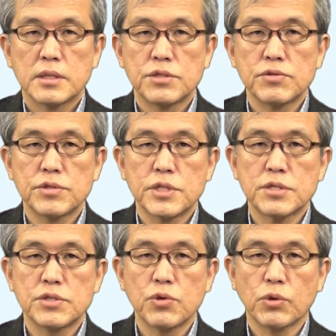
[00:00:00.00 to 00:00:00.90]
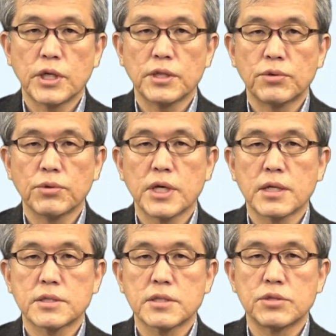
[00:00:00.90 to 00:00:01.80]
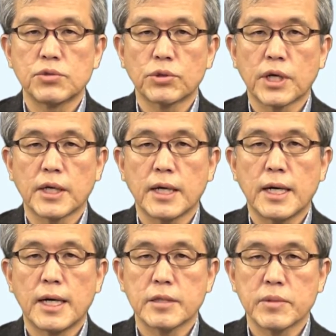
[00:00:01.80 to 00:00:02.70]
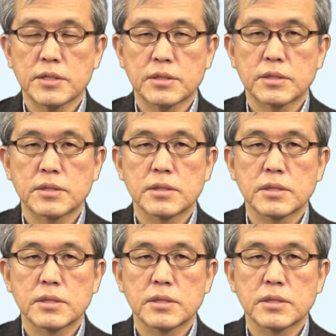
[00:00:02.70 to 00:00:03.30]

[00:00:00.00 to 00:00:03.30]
順説条件と逆説条件があります。